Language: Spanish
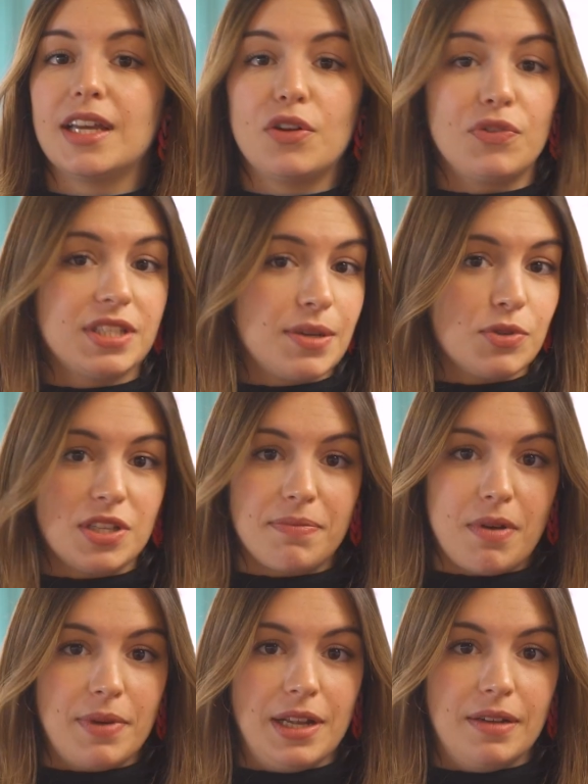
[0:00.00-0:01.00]
Ya no fichamos en
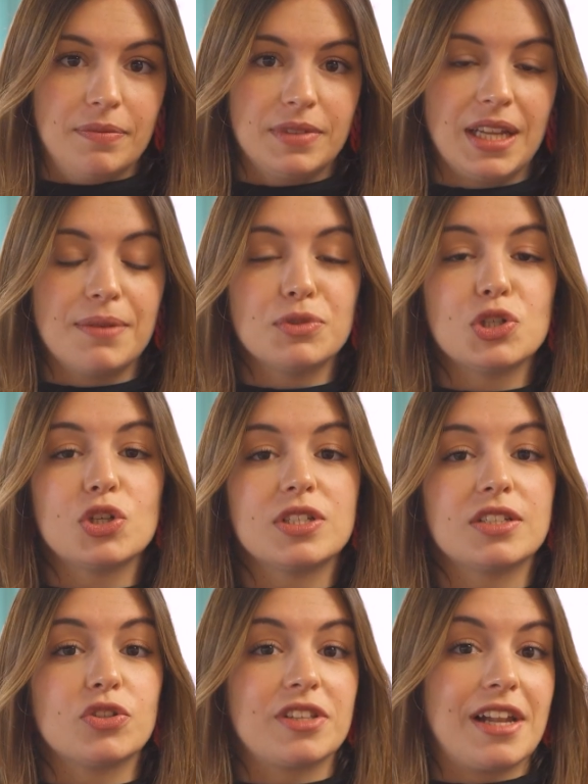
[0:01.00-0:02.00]
papel, tenemos los
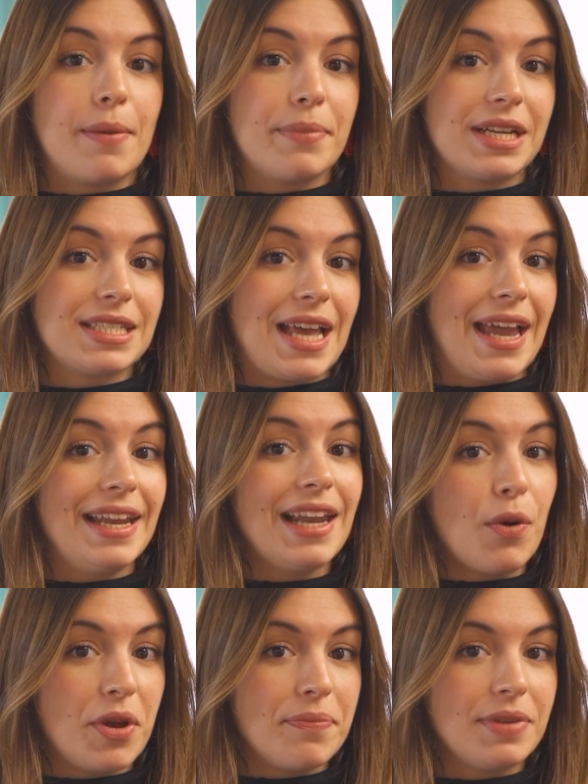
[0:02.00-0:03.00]
datos de la empresa en
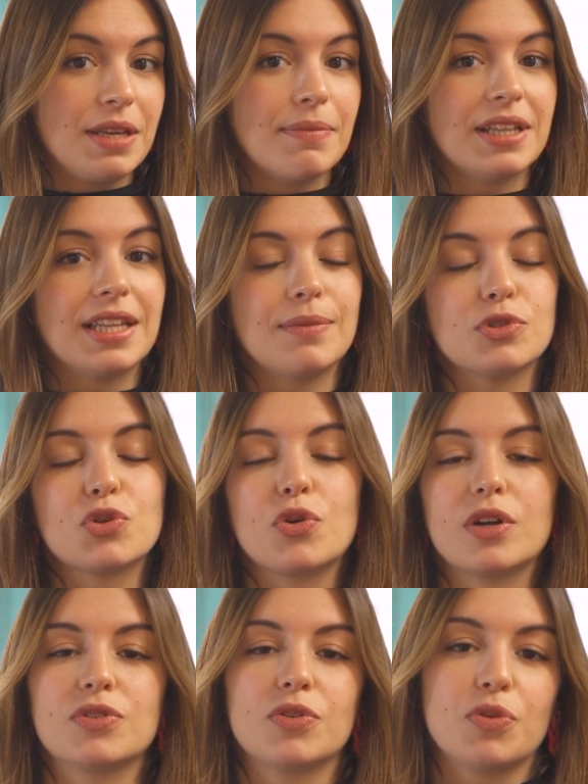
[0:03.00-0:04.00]
la web y mandamos correos